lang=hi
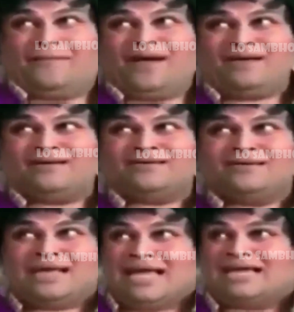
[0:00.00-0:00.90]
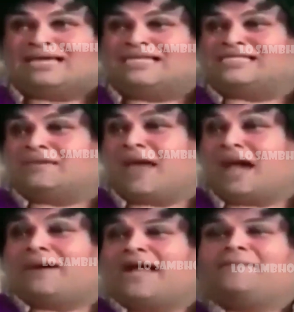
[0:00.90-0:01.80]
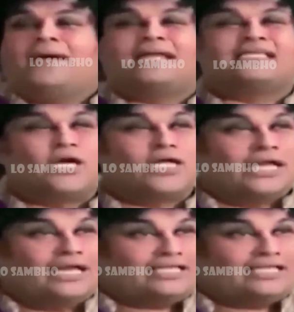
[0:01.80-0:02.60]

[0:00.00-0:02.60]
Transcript: अम्मा कल से मैं अबाया पहन के सौदा